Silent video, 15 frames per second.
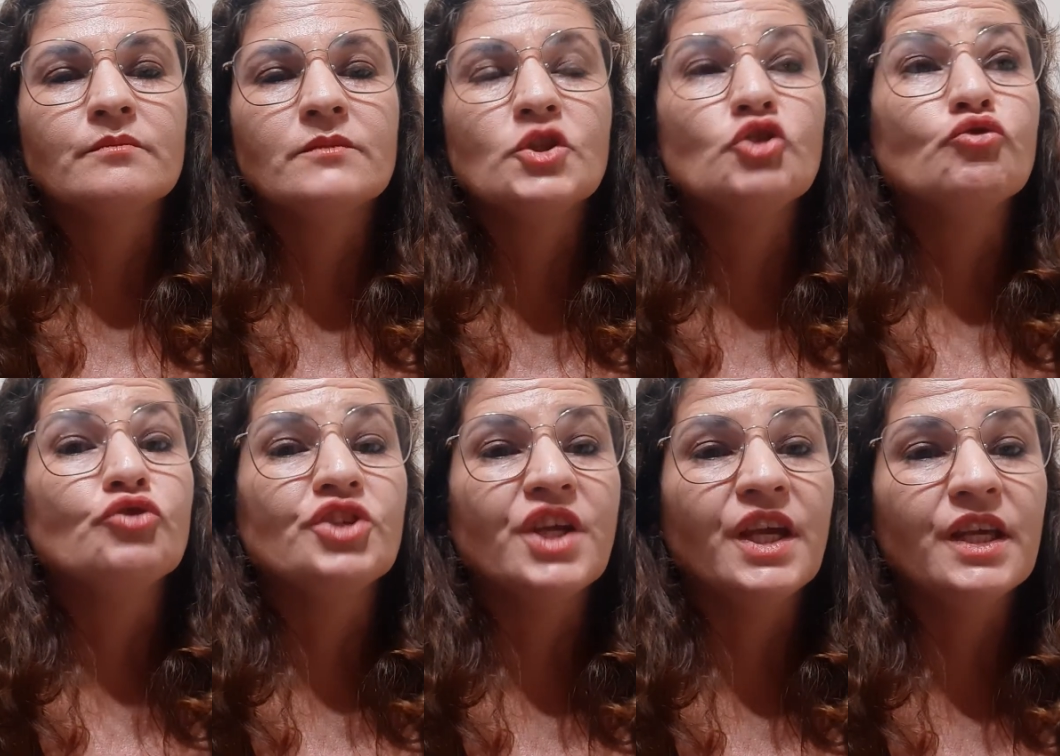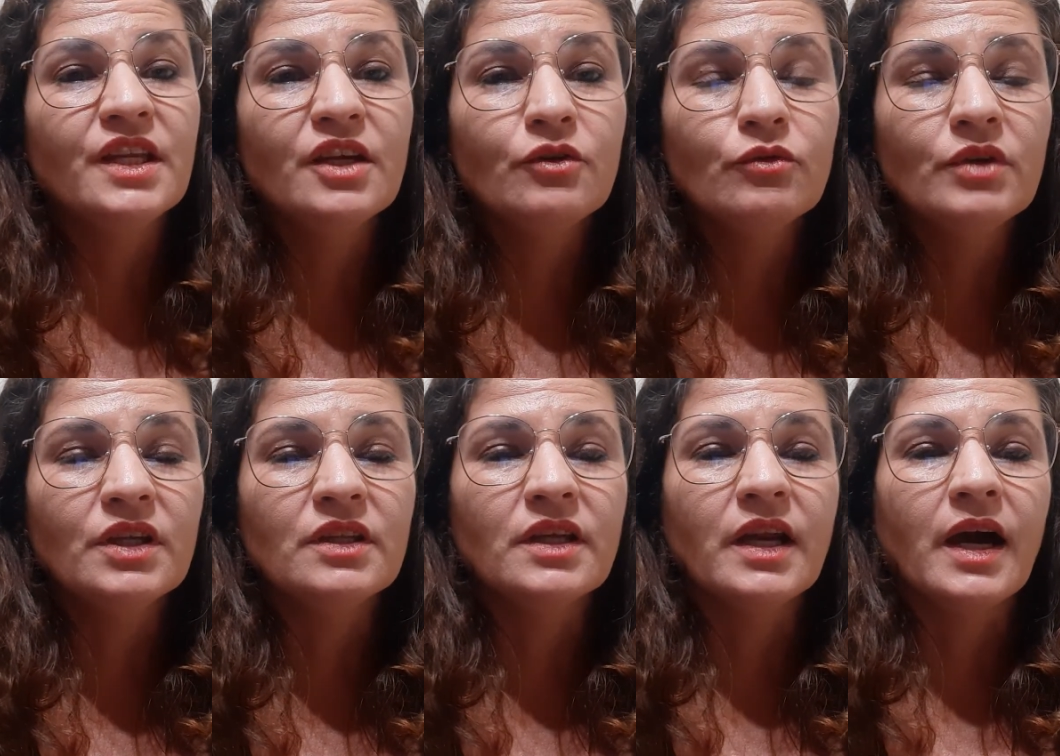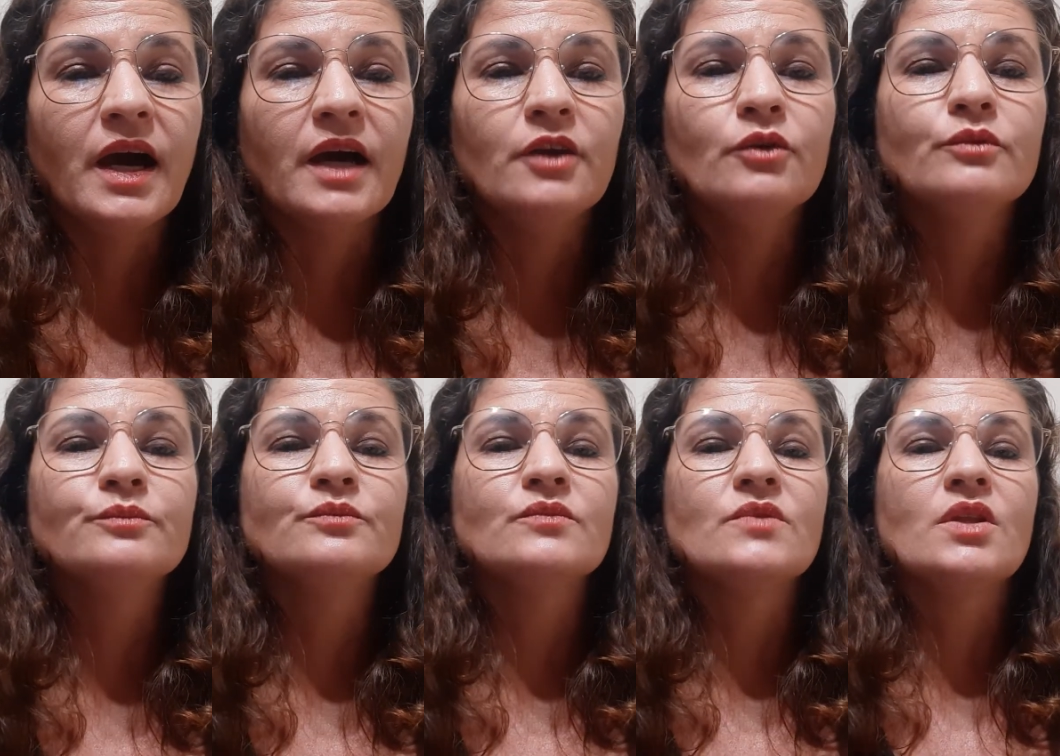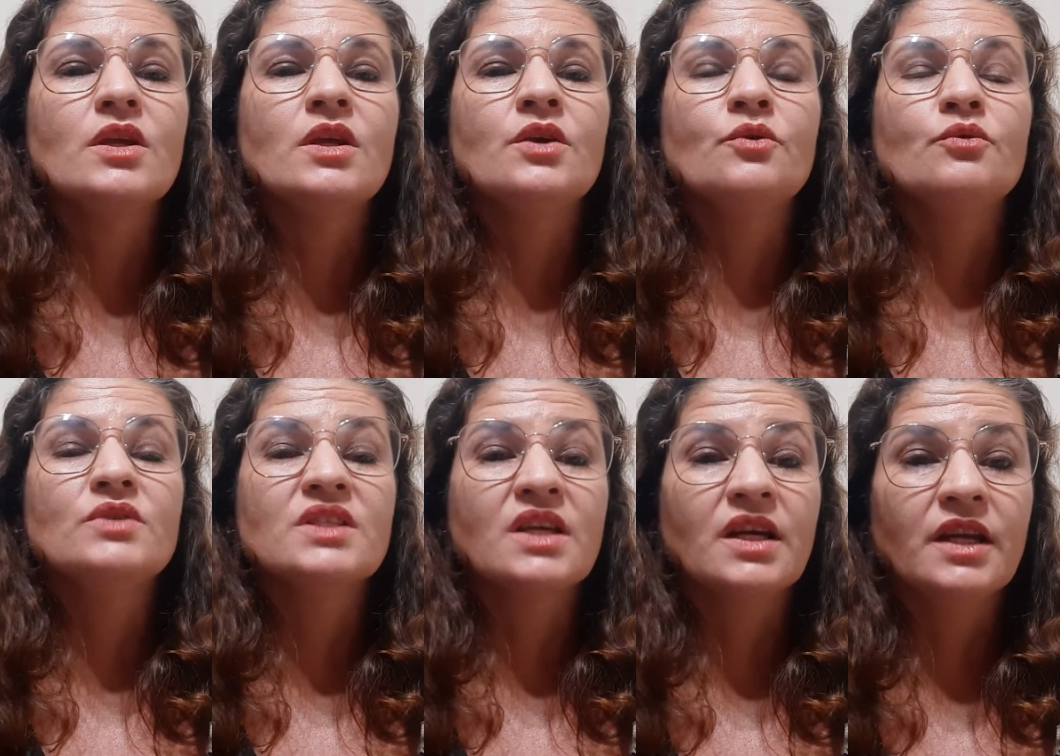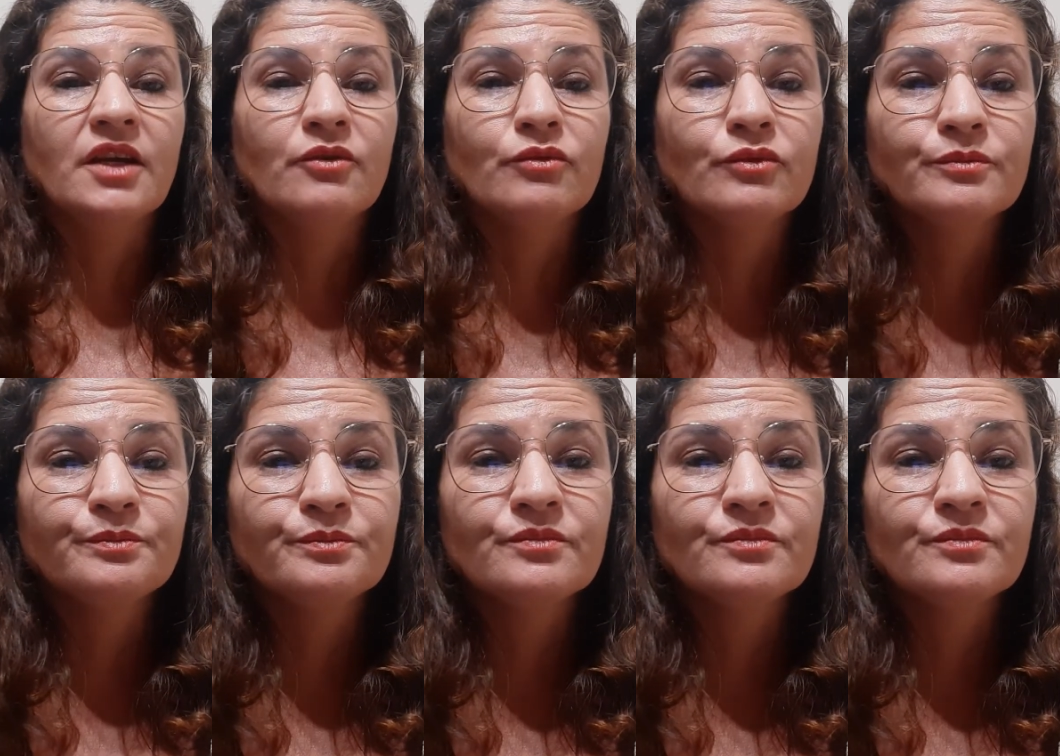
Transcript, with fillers: de um gênero literário, eu escrevo.